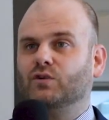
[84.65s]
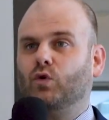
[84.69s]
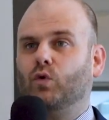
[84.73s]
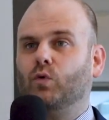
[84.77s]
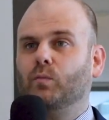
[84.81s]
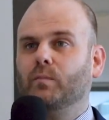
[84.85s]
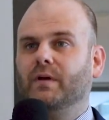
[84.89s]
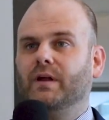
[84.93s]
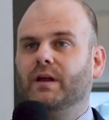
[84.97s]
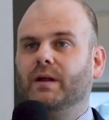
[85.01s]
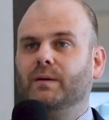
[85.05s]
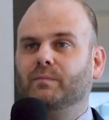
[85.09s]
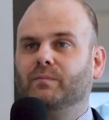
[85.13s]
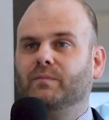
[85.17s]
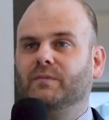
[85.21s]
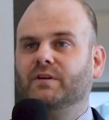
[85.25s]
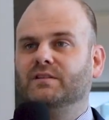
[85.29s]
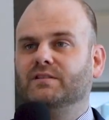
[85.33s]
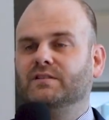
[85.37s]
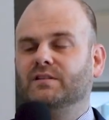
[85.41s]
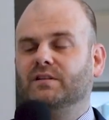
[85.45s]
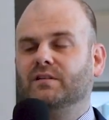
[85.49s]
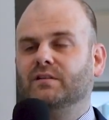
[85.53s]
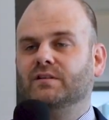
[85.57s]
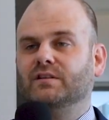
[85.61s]
um eben
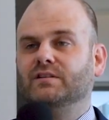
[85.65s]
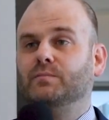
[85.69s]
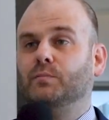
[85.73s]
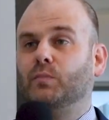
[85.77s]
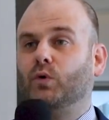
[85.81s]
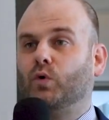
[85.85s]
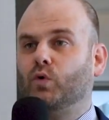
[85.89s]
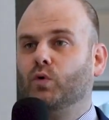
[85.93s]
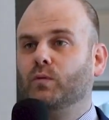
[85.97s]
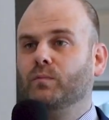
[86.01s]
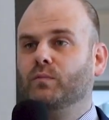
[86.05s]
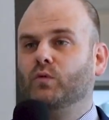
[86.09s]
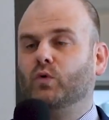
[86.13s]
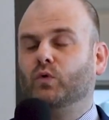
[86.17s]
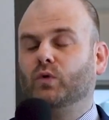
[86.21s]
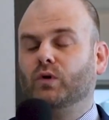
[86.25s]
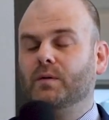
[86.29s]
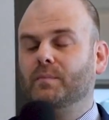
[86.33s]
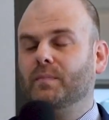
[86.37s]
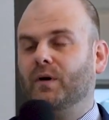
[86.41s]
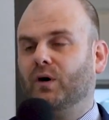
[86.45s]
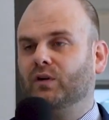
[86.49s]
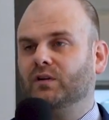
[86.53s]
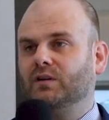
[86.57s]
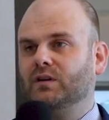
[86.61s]
diesen, diesen berühmten
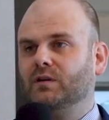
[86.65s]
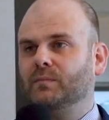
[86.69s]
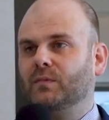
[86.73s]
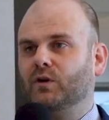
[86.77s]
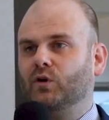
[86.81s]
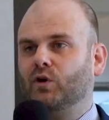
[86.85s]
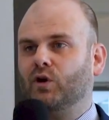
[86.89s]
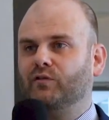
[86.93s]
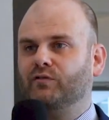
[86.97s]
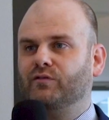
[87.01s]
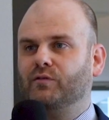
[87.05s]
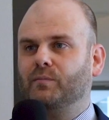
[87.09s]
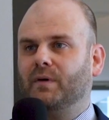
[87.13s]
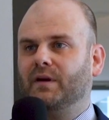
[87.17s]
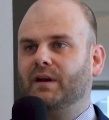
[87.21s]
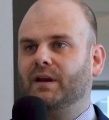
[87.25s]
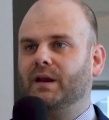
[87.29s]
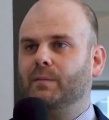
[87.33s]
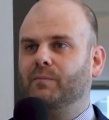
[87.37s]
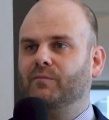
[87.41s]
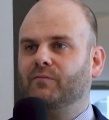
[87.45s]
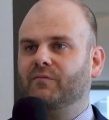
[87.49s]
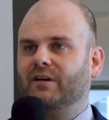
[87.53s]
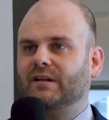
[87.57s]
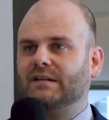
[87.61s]
Rebound, den man häufig mal
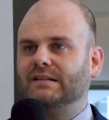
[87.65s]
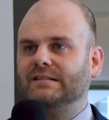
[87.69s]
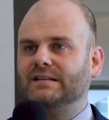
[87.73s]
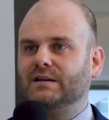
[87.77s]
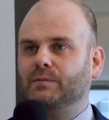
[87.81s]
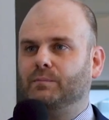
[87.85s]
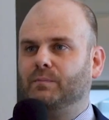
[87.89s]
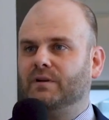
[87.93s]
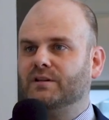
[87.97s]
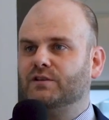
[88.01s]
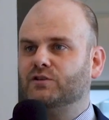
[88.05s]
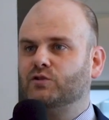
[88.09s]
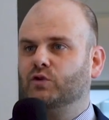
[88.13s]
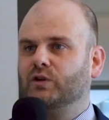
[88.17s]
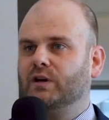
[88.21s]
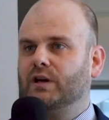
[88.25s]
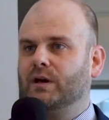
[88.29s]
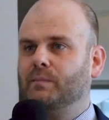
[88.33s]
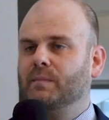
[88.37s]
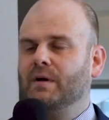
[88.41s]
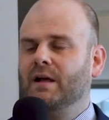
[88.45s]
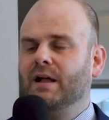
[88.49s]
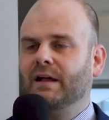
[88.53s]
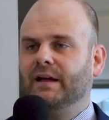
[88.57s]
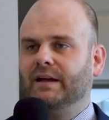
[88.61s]
Nebenwerten sieht,
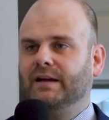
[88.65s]
mitzunehmen.